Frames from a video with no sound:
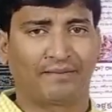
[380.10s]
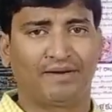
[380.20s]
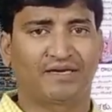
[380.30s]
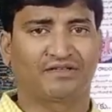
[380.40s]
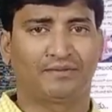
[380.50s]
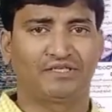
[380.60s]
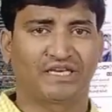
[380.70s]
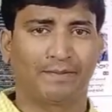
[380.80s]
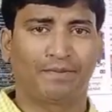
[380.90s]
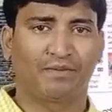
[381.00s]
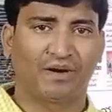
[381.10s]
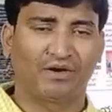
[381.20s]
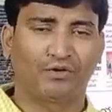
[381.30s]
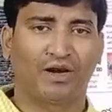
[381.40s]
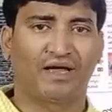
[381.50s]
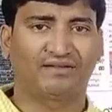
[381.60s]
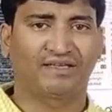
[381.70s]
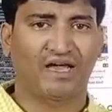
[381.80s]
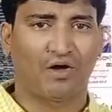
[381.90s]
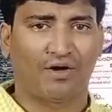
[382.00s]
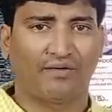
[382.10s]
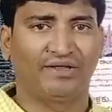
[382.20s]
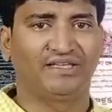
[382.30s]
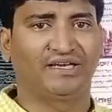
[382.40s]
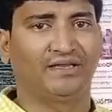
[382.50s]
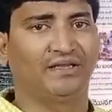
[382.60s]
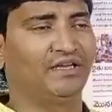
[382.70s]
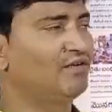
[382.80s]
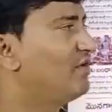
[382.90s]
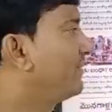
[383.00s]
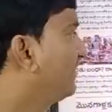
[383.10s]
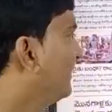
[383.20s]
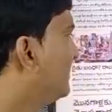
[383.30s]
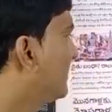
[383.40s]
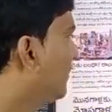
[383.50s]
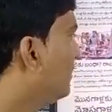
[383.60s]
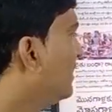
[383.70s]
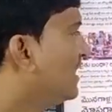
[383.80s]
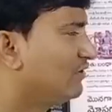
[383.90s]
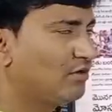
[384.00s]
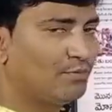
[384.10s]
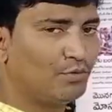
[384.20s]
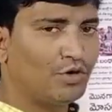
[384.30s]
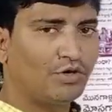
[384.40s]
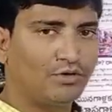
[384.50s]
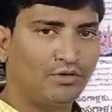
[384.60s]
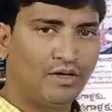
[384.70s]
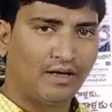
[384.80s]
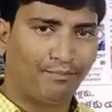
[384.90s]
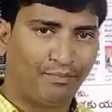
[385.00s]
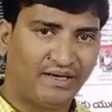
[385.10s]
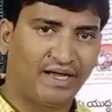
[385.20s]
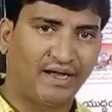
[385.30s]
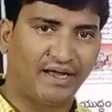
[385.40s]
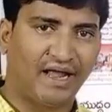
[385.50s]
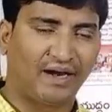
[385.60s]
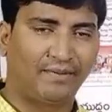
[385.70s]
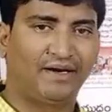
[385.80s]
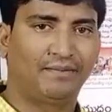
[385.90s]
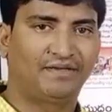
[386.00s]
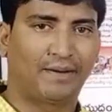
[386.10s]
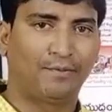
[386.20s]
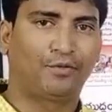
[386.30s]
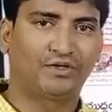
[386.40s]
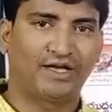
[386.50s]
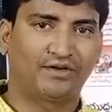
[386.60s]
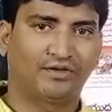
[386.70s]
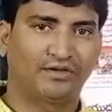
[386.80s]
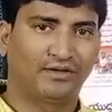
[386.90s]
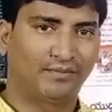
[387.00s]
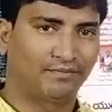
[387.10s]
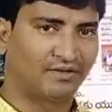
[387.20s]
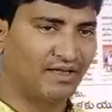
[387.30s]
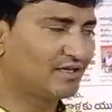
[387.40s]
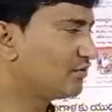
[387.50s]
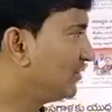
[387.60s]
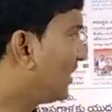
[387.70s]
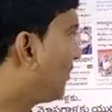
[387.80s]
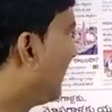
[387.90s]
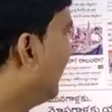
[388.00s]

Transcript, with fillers: తమిళనాడుకు సంబంధించిన ఎంపీ నలుగురు హాజరైతే అవడం జరిగింది దీంట్లో వాళ్ళు ప్రసంగించారు సో మునుగోడు బిడ్డ ఆడబిడ్డను మీరు చంపుకుంటారో దాచుకుంటారో